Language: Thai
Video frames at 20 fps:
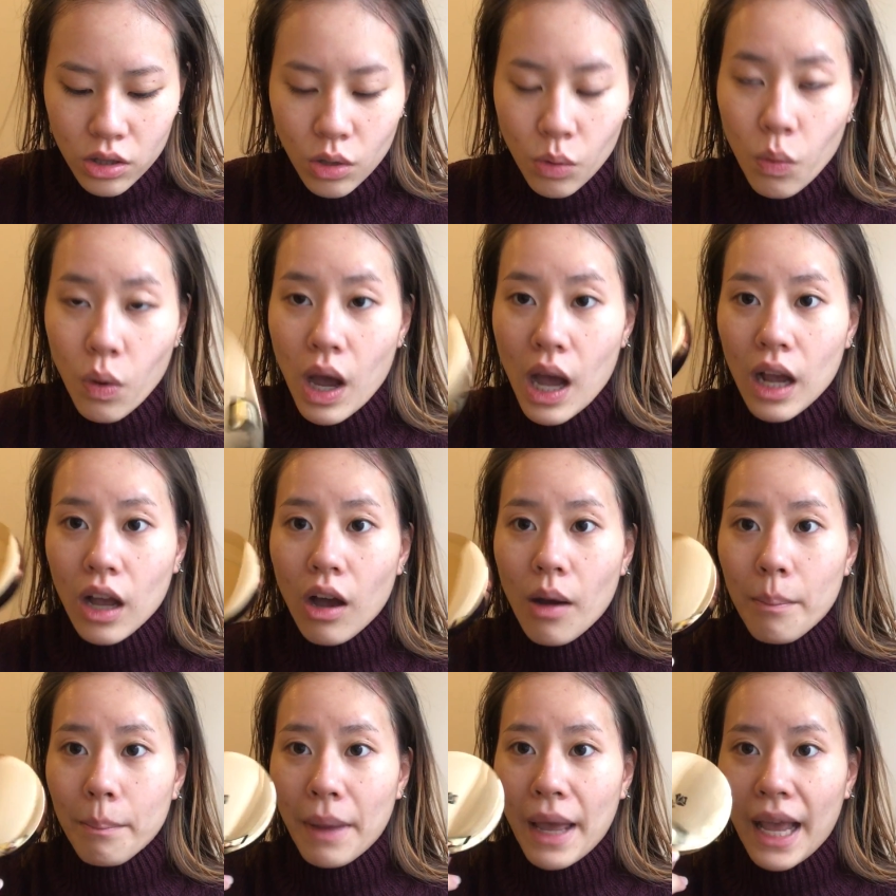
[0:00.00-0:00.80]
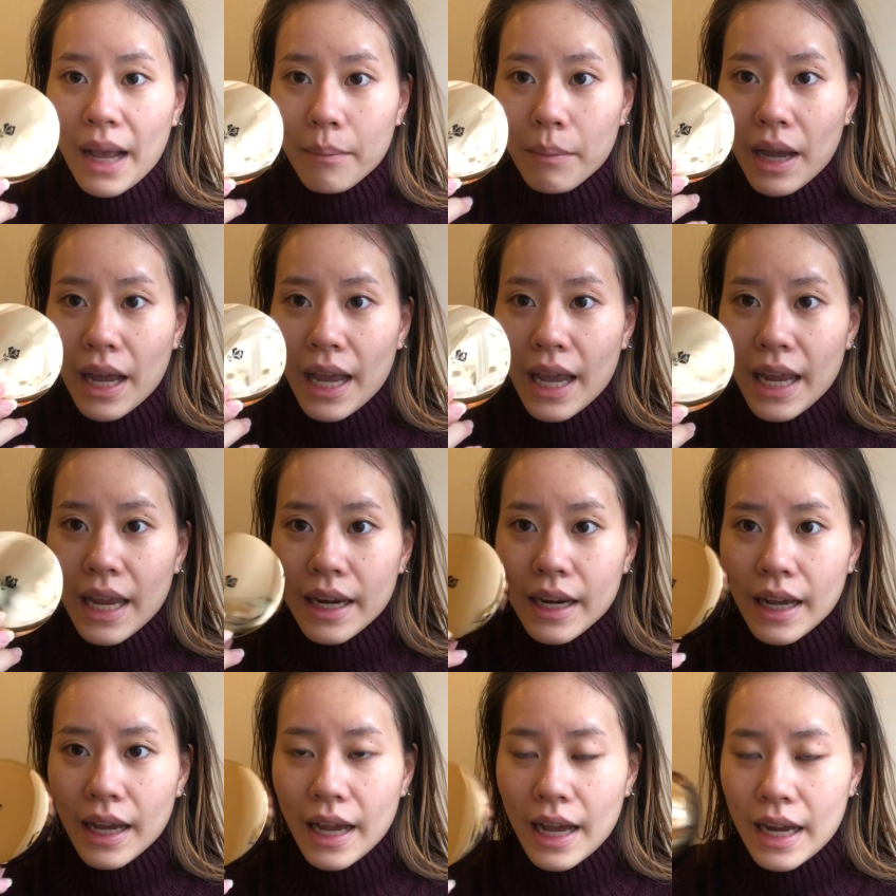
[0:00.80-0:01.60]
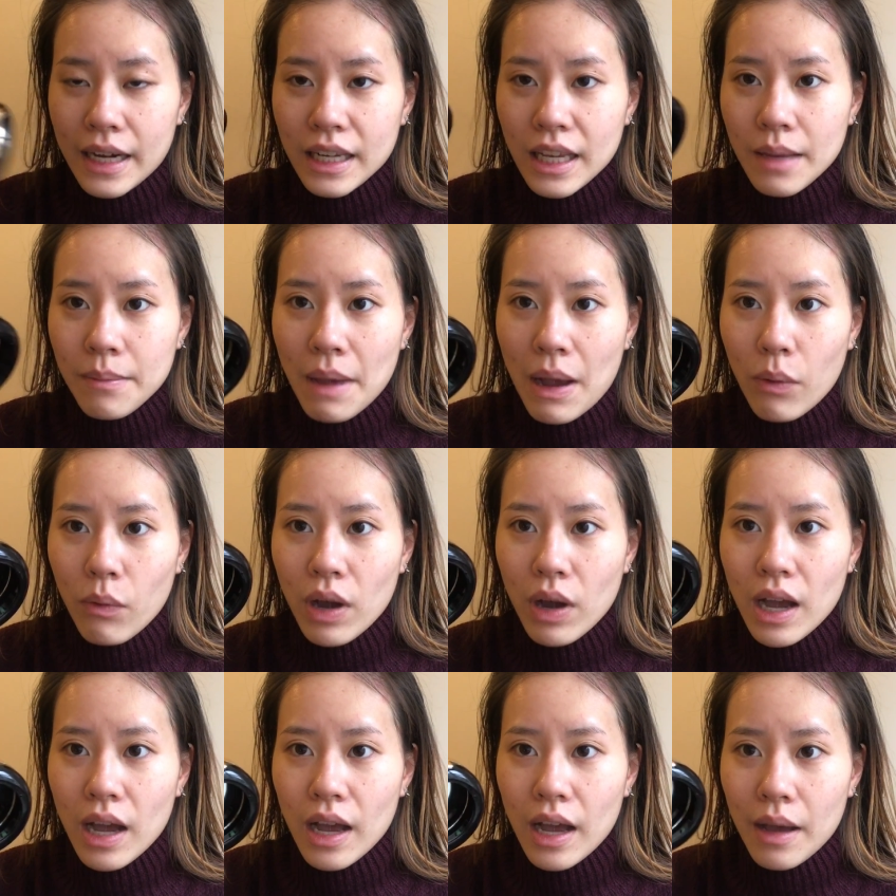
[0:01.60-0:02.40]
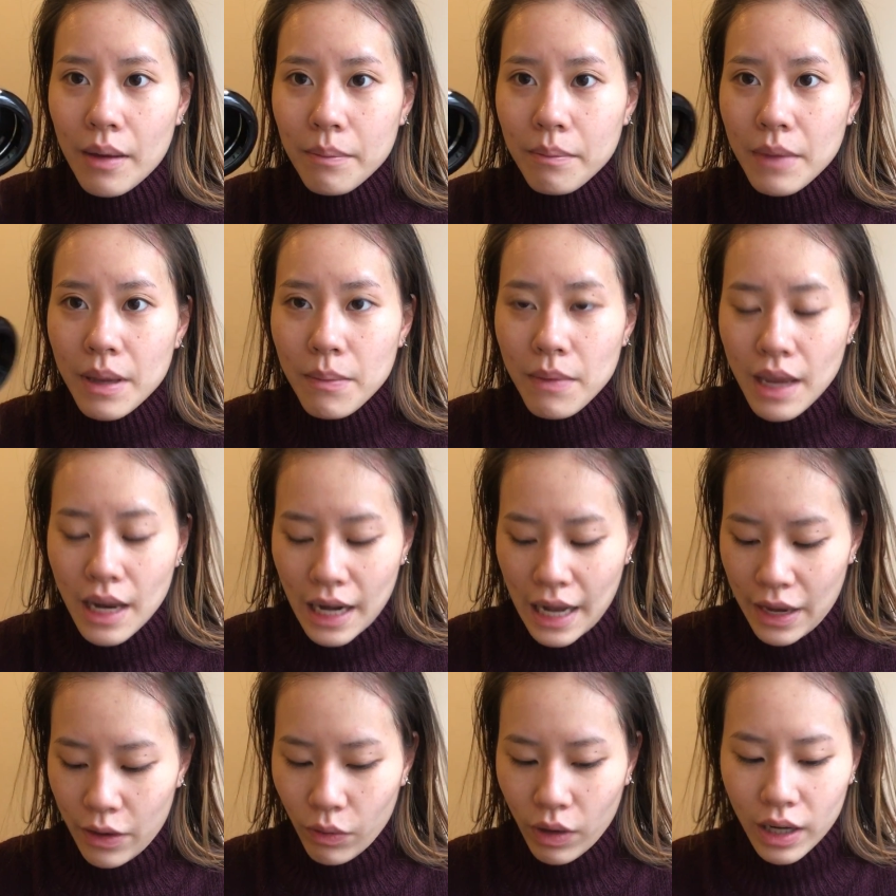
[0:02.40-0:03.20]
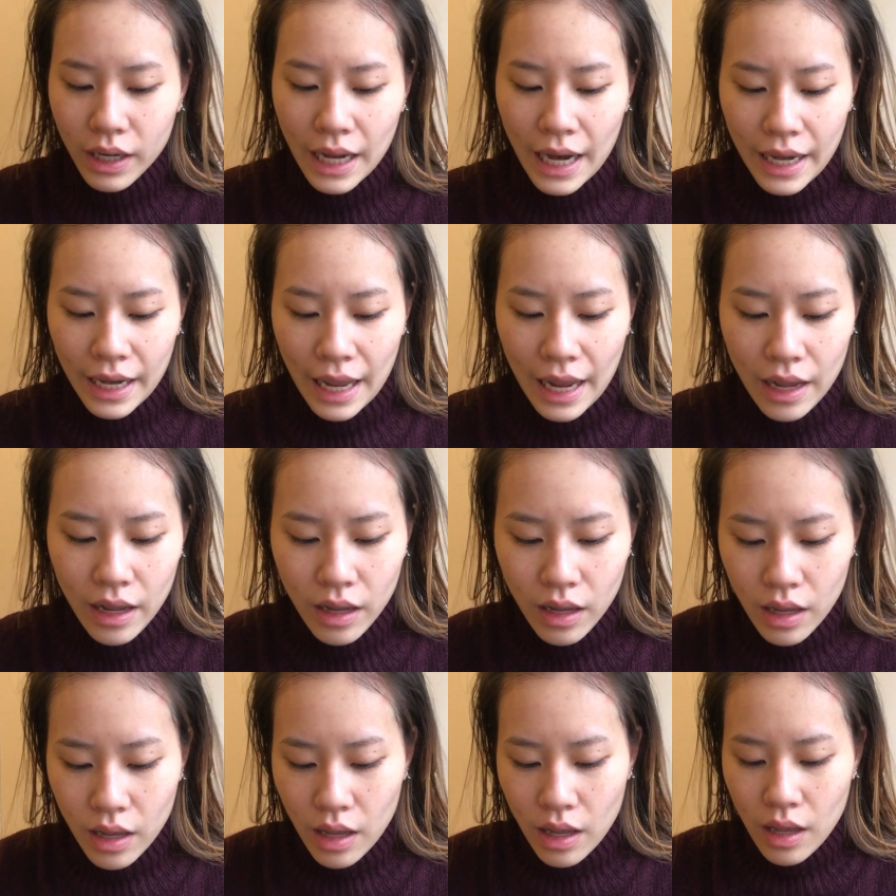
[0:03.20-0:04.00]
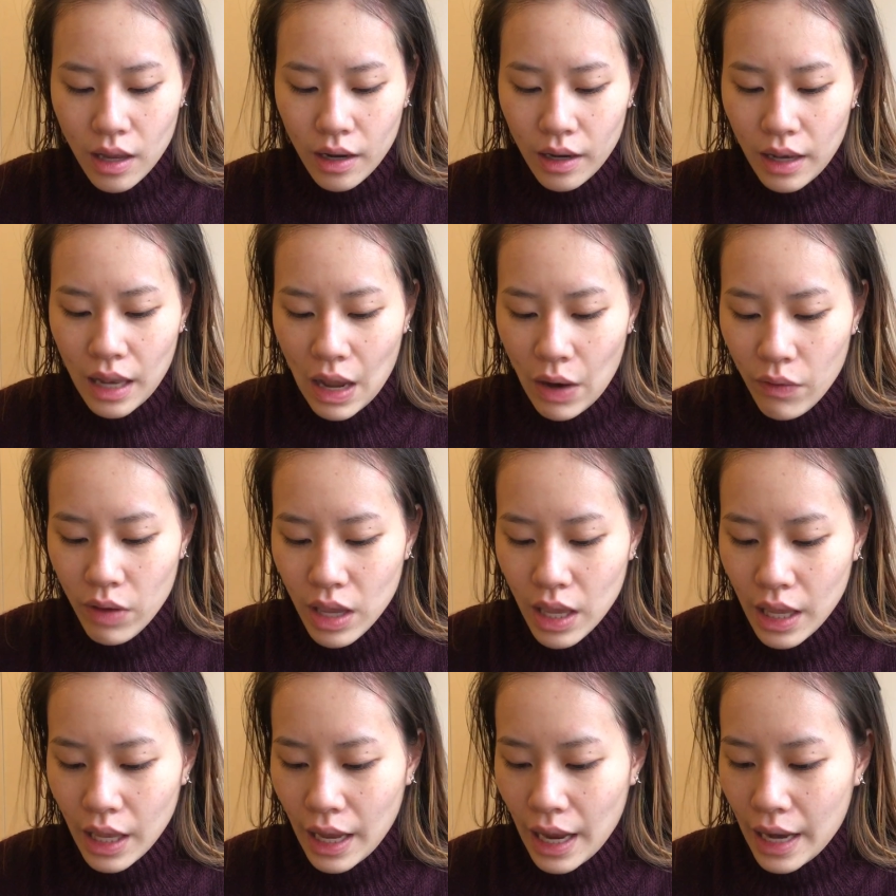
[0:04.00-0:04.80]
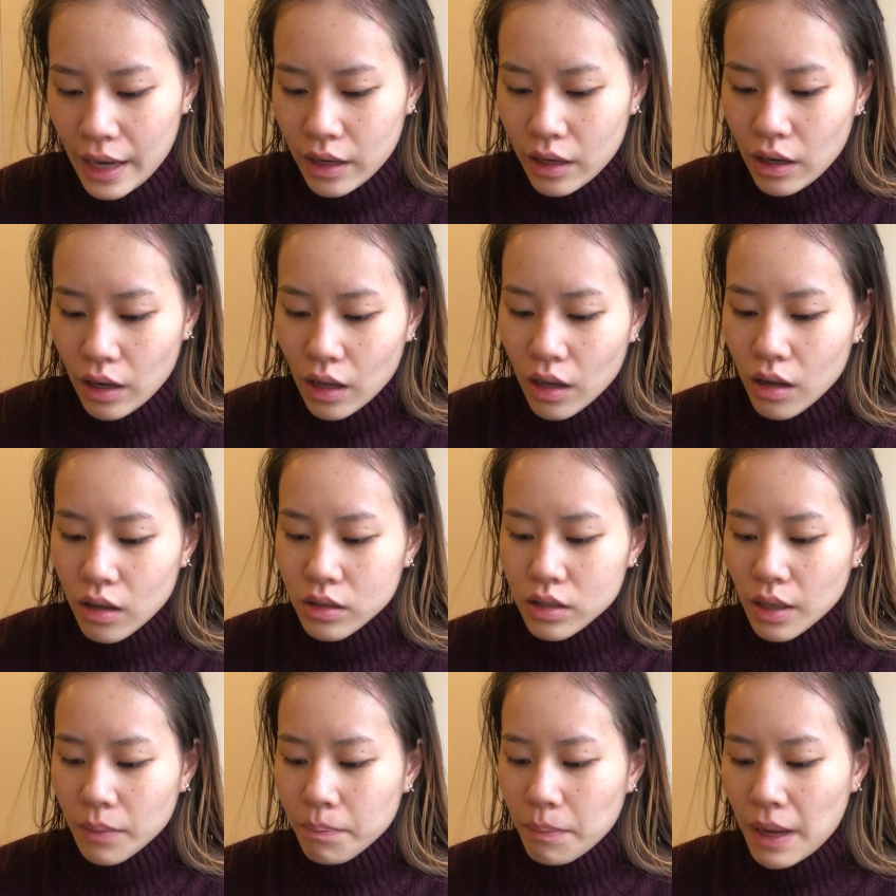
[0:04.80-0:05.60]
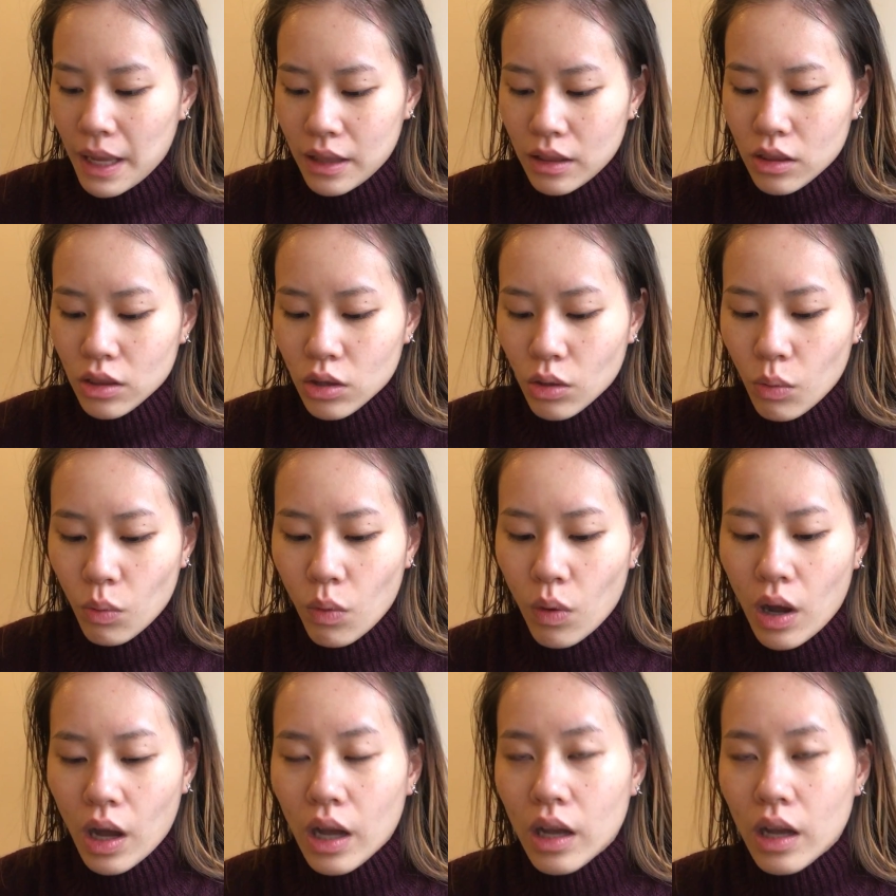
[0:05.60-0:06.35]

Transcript: ตัว Compact มาให้นะคะที่แบบว่าไม่มีอะไรอยู่ข้างในนะแล้วอีกอันนึงก็จะเป็นตัว